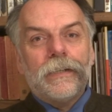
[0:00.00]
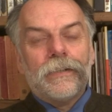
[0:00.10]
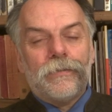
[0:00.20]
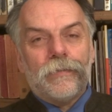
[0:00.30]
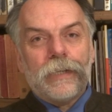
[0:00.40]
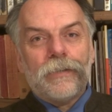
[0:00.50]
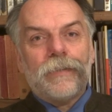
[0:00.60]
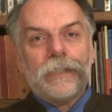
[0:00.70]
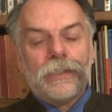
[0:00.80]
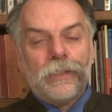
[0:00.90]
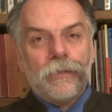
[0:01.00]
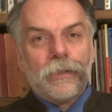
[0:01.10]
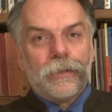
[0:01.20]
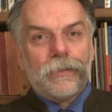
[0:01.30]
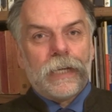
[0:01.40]
które towarzyszyły
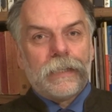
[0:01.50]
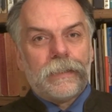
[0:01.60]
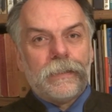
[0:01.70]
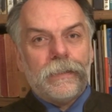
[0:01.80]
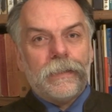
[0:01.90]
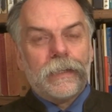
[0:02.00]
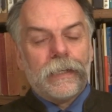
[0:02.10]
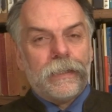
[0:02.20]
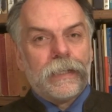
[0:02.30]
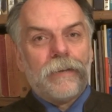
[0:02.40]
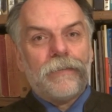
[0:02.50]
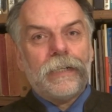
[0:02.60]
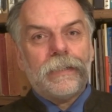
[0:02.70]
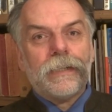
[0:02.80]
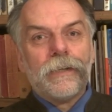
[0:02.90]
koronacji Henryka
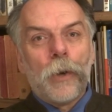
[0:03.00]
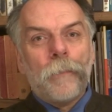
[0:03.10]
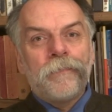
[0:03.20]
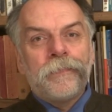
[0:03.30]
Walezego.